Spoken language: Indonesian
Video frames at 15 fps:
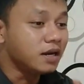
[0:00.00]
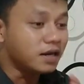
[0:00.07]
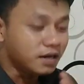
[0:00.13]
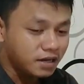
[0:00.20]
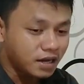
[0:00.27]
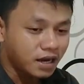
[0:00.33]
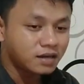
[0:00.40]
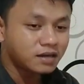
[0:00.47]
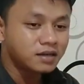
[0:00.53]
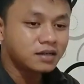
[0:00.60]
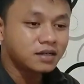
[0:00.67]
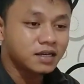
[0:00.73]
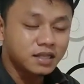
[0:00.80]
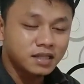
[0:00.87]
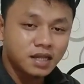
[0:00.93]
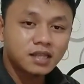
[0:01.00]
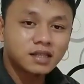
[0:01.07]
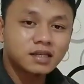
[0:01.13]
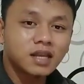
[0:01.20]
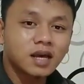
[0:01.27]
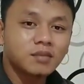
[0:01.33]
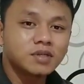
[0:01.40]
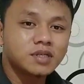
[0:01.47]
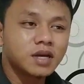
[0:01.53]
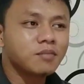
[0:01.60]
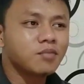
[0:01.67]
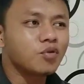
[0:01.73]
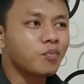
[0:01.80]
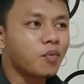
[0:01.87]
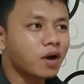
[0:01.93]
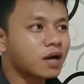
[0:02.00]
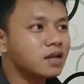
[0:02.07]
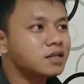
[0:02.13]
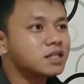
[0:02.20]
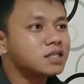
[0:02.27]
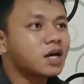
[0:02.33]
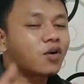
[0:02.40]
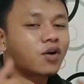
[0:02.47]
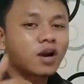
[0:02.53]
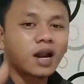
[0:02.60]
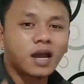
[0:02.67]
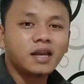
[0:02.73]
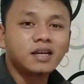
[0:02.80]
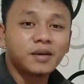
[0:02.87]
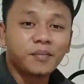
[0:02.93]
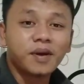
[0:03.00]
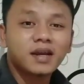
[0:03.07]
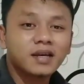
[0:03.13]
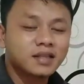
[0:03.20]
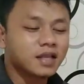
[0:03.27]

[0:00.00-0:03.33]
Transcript: dan kita tidak bisa melupakan jasa orang lain kepada